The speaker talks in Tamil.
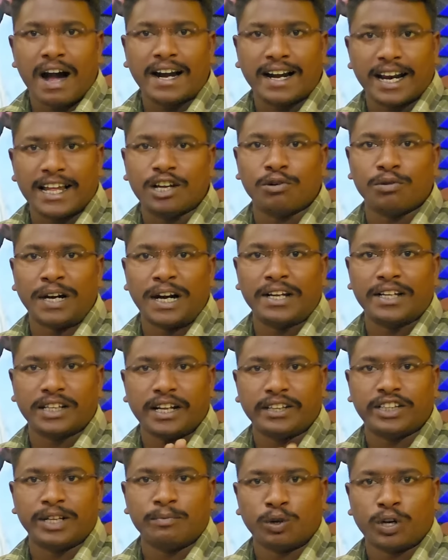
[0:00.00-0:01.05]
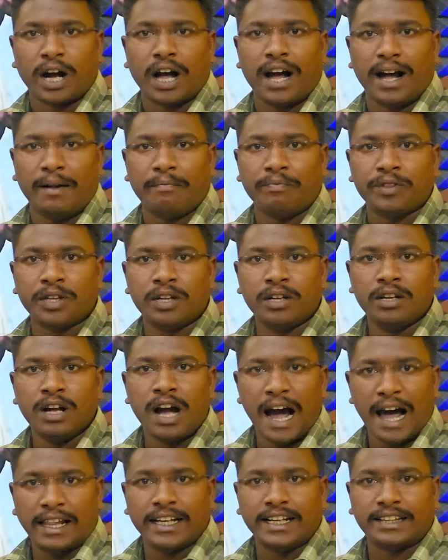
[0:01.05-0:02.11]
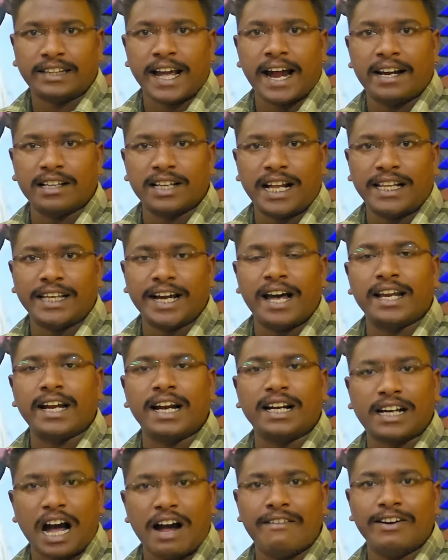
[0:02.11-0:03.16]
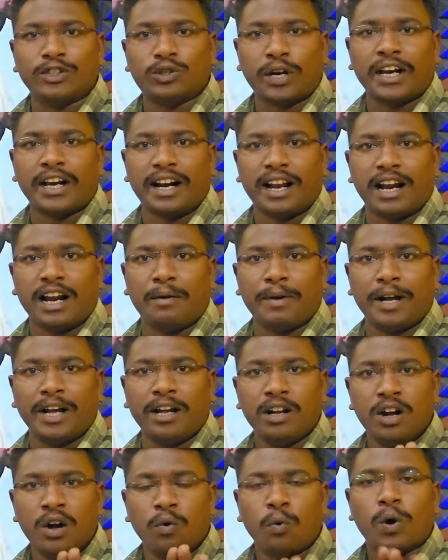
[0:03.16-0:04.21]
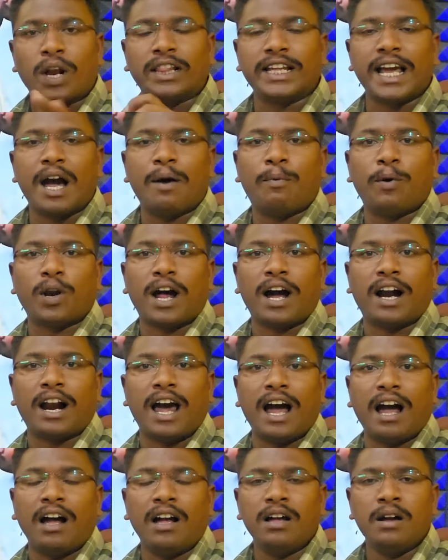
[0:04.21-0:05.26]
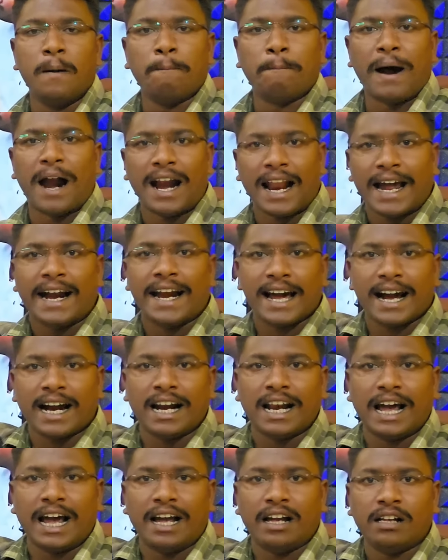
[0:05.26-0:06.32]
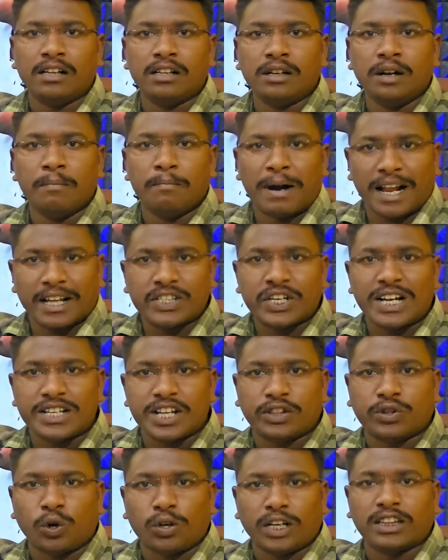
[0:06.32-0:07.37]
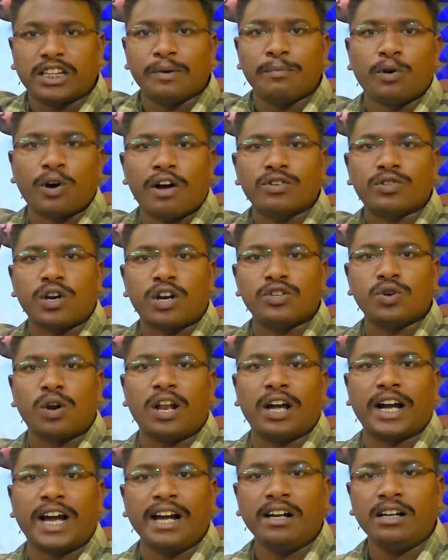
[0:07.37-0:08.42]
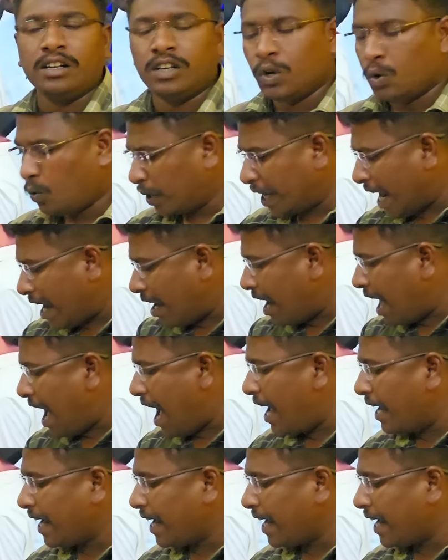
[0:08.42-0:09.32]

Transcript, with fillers: வாக்களிக்கணும்னு நினைக்குதா திமுக அதுக்கு தேர்தல் அதிகாரிகள் காவல்துறையினர் எல்லாமே உடந்தையா போறாங்களா பல இடங்கள்ல மனசாட்சியை தொட்டு திமுக சொல்ல சொல்லுங்க எல்லா